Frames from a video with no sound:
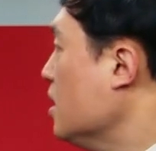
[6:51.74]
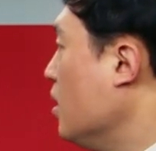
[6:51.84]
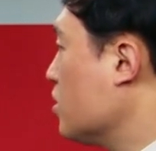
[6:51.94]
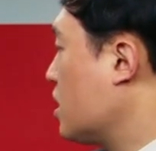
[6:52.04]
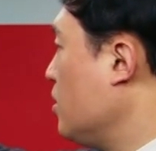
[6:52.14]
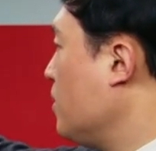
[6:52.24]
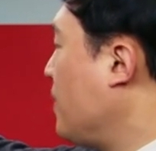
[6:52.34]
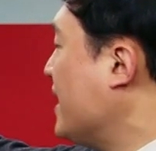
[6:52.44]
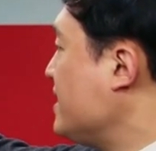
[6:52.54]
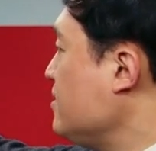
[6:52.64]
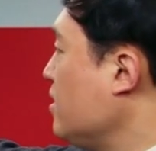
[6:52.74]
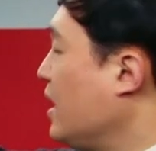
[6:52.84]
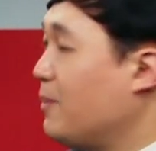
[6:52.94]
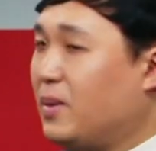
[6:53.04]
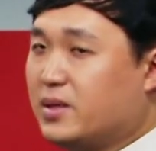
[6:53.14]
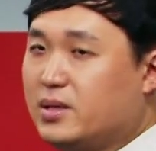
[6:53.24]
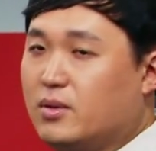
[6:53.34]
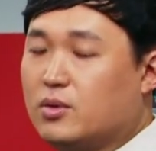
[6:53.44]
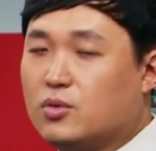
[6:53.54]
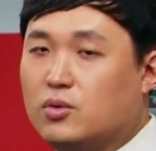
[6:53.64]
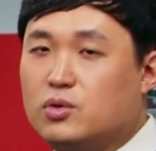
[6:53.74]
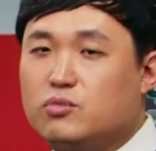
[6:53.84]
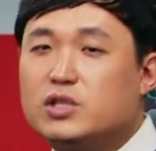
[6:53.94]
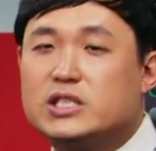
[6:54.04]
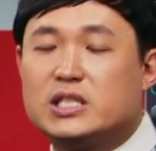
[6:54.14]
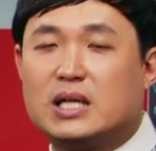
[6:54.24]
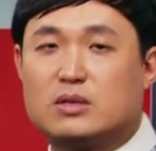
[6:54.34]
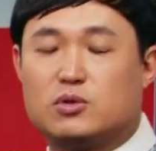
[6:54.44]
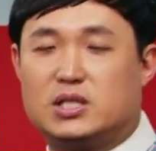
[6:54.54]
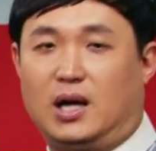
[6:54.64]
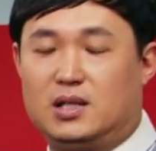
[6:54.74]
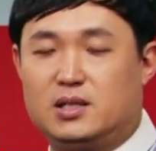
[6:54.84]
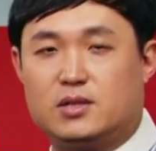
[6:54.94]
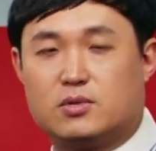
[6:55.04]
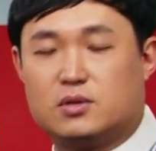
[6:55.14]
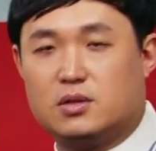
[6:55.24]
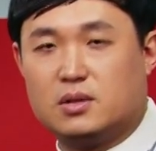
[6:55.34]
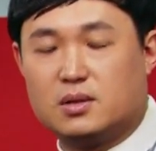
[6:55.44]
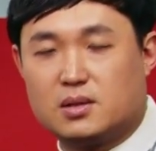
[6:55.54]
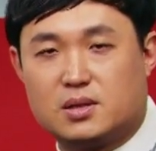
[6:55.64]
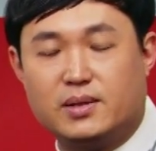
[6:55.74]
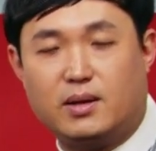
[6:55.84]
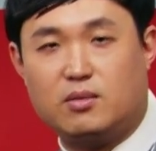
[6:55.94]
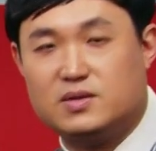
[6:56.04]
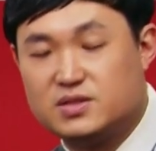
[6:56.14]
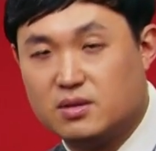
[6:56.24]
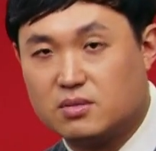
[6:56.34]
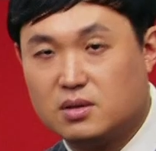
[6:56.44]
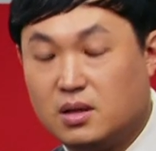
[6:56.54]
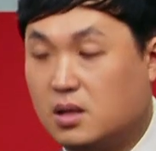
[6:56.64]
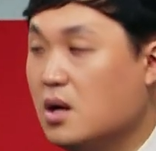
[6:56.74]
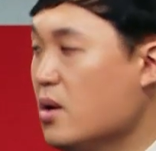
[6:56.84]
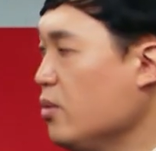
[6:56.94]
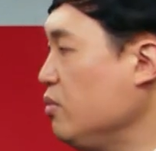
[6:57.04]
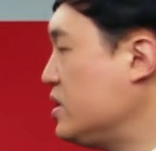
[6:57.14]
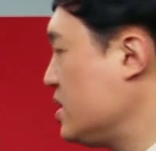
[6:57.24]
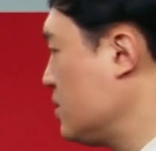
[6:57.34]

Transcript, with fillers: 어떻게 보면 80년대 아파트도 위치가 좋지 않은 지역들은 그대로 있어요. 근데 위치가